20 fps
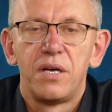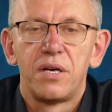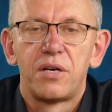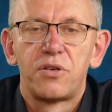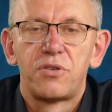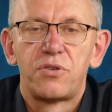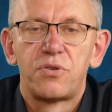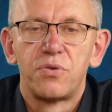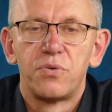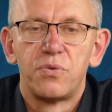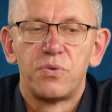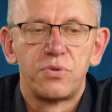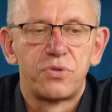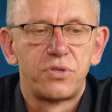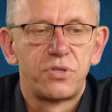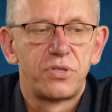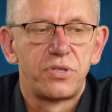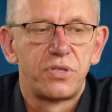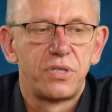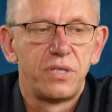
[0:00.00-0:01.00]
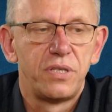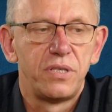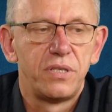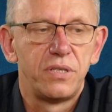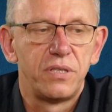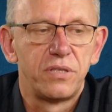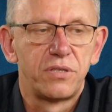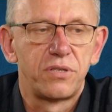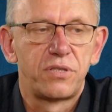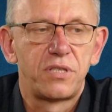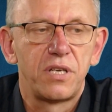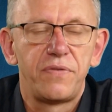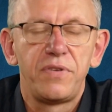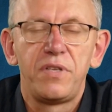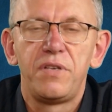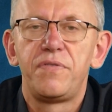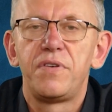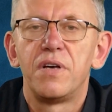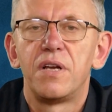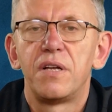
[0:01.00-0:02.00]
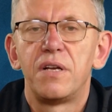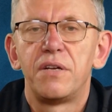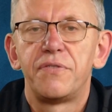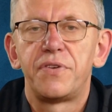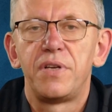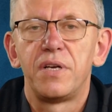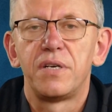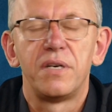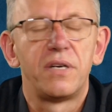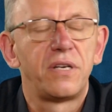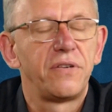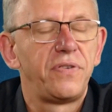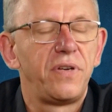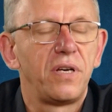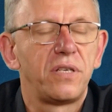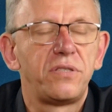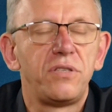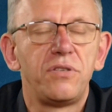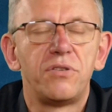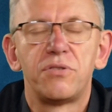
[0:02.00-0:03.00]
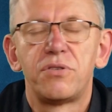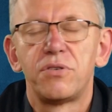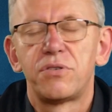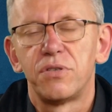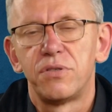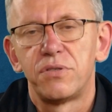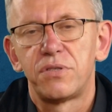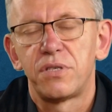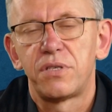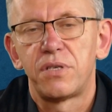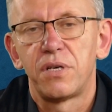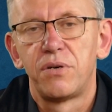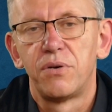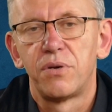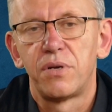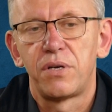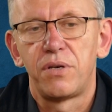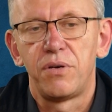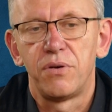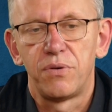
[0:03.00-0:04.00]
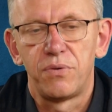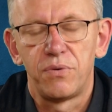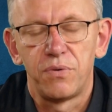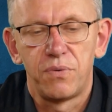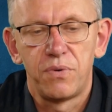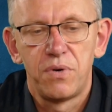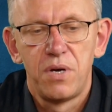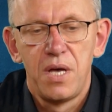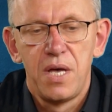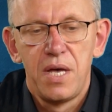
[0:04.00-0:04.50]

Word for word: którzy zostawili wiele refleksji dotyczących tego regionu.